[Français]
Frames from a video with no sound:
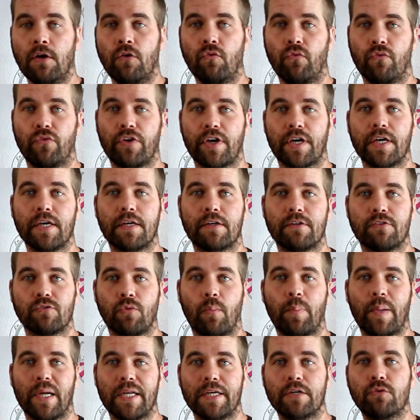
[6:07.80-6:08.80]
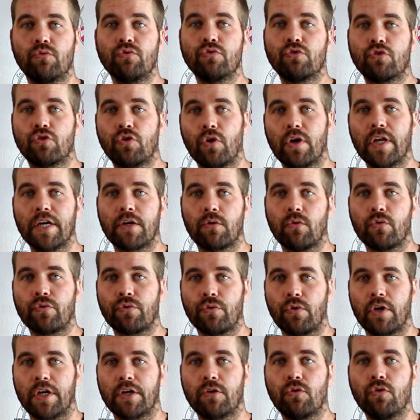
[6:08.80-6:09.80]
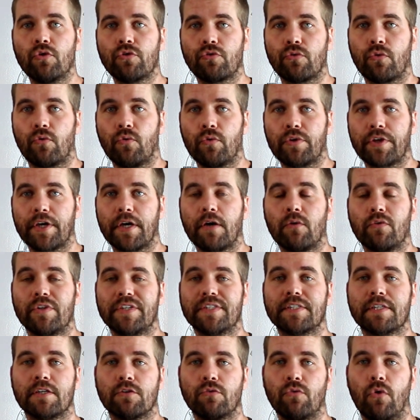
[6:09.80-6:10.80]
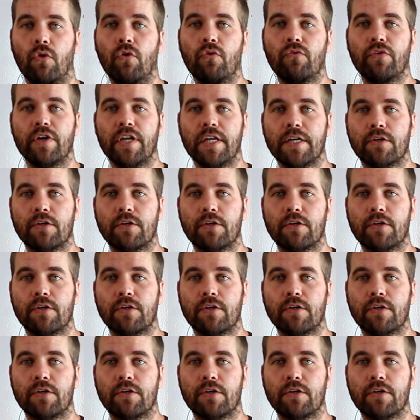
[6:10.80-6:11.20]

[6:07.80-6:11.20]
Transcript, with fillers: Vous verrez qu'ils n'ont pas les coudes collés contre les côtes. Au contraire, on essaye de lever